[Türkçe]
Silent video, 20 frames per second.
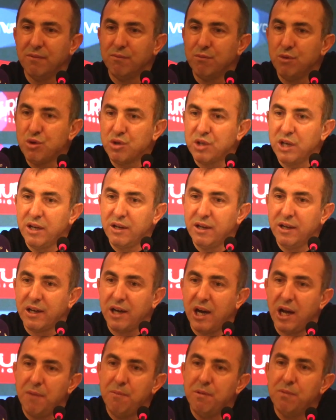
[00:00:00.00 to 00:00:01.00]
bu şehri
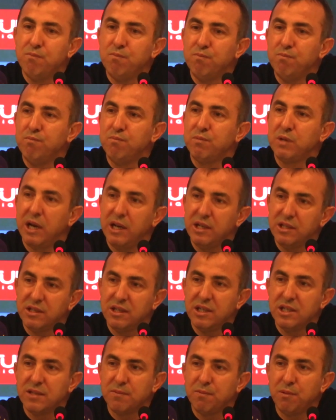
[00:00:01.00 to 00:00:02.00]
kalbi
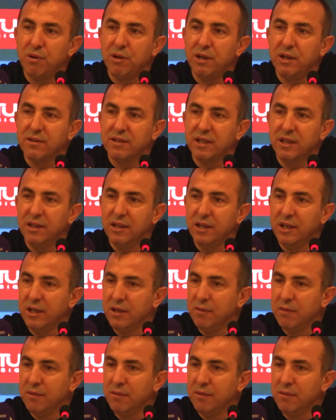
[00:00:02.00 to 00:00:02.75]
Kayseri Spor'la atan